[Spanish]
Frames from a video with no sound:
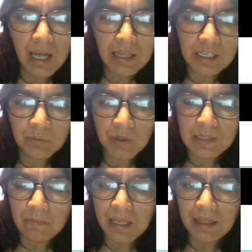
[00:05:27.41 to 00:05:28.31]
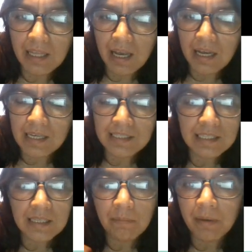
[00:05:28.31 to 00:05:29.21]
Después Mendé, que es
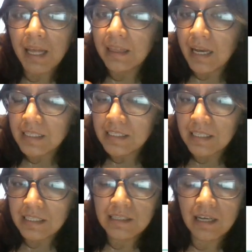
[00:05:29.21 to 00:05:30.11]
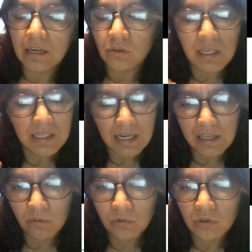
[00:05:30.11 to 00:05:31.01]
esta parataxis, que nos ha
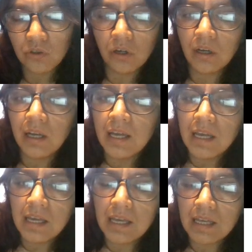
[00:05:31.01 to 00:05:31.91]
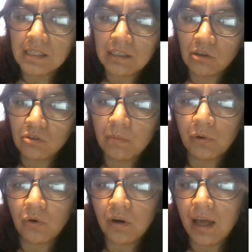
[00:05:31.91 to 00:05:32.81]
salido mucho y que se traduce
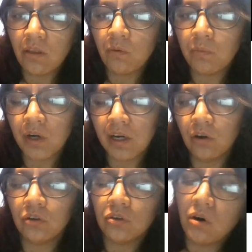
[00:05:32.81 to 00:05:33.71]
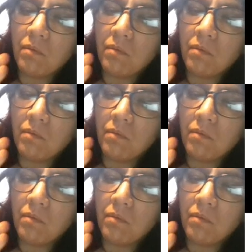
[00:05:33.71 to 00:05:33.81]
por un lado, por el otro,